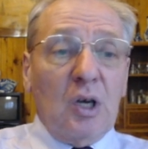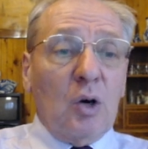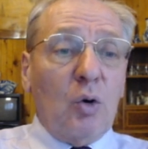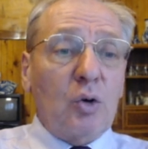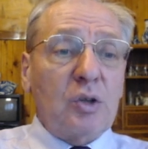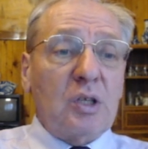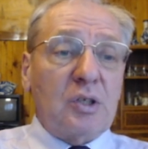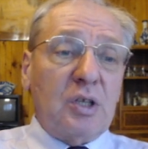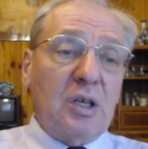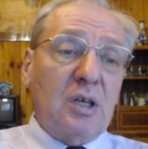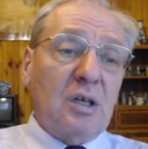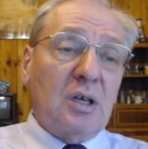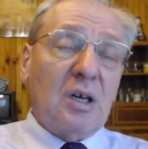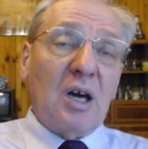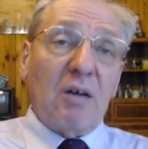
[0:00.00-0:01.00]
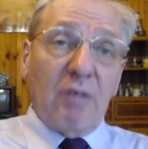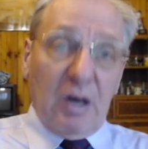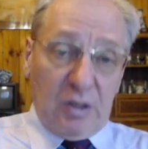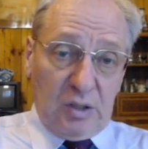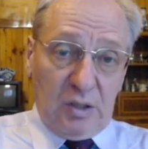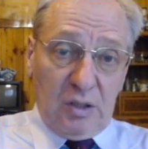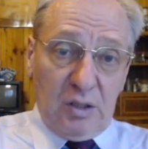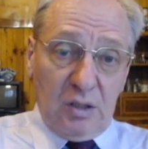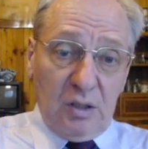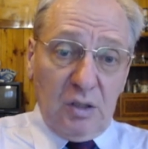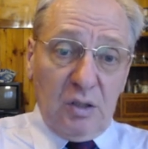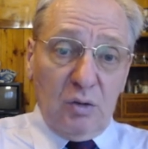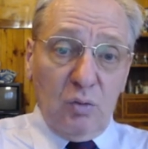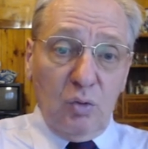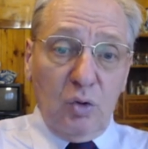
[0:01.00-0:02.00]
Ход d3 коварнее.
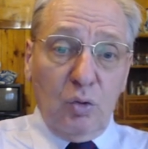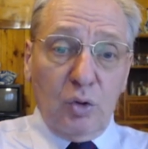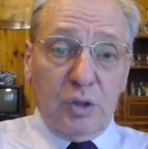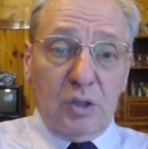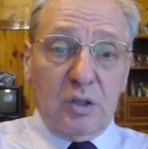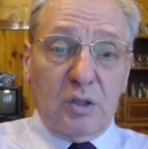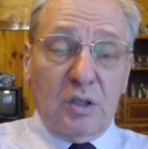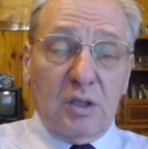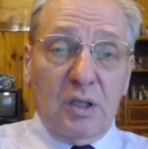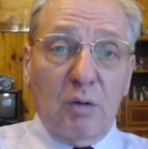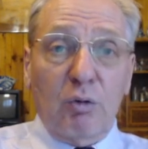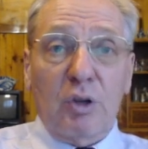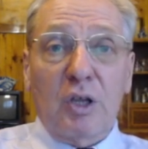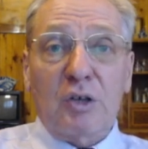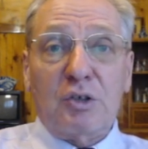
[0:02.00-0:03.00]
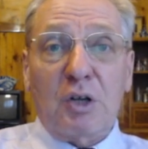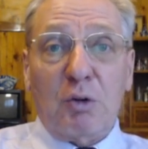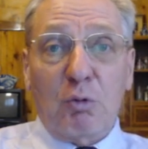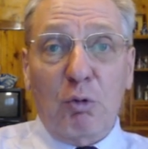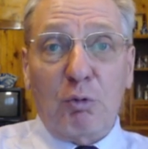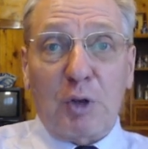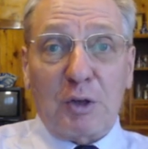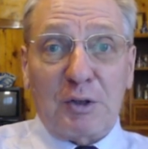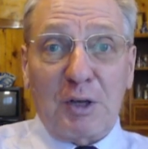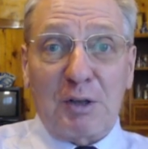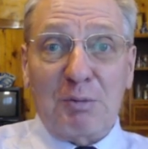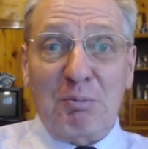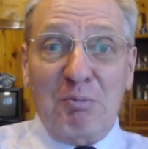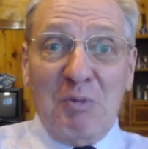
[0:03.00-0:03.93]
Ну и ход этот довольно широко, так сказать,